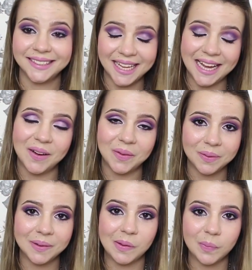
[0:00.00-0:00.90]
é
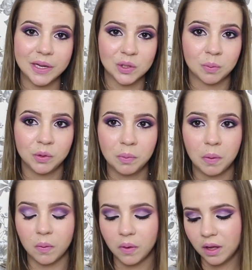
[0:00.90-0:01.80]
um, é um preço muito
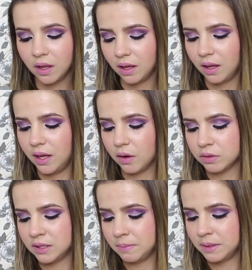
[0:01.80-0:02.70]
bom. Eu
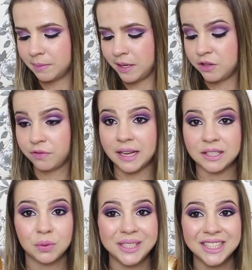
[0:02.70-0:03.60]
simplesmente
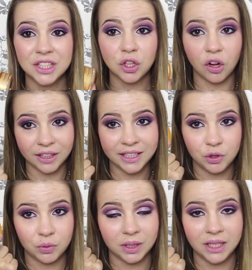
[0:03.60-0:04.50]
faço estoque
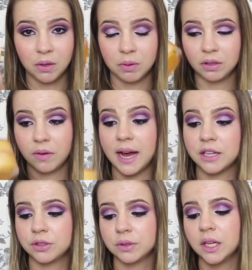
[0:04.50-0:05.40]
disso aqui quando eu
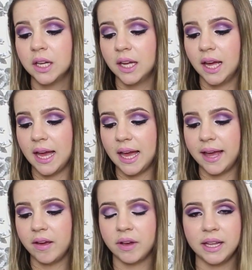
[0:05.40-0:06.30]
acho.
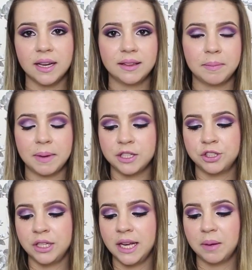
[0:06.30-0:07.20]
É, eu queria ter mais
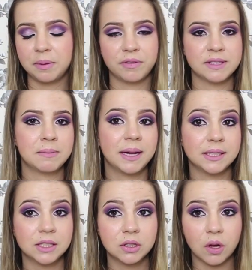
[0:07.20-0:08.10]
dinheiro pra fazer
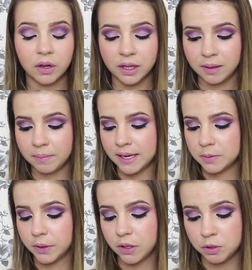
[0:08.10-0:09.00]
mais estoque, mas
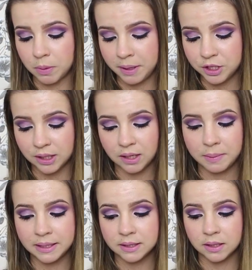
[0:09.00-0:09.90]
porque ultimamente tá tendo
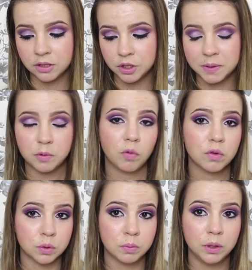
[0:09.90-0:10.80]
bastante, mas
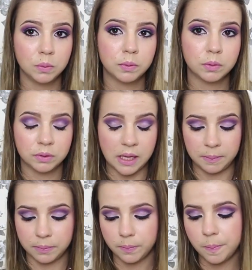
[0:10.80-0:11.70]
ficou sumido por um
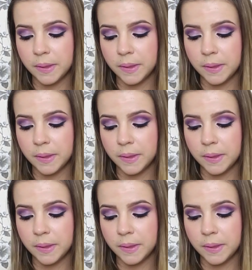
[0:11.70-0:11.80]
tempo.